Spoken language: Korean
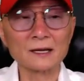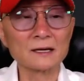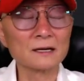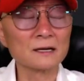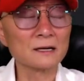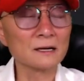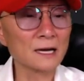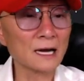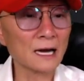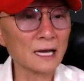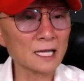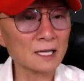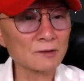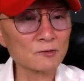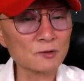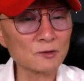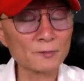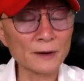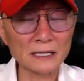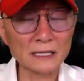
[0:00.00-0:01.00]
에, 예,
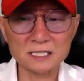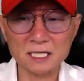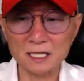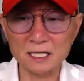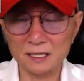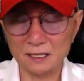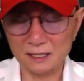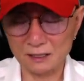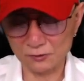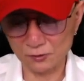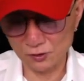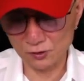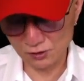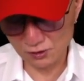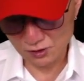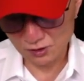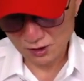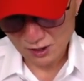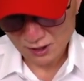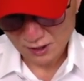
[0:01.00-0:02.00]
아니면
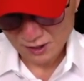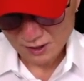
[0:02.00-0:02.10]
바측이라도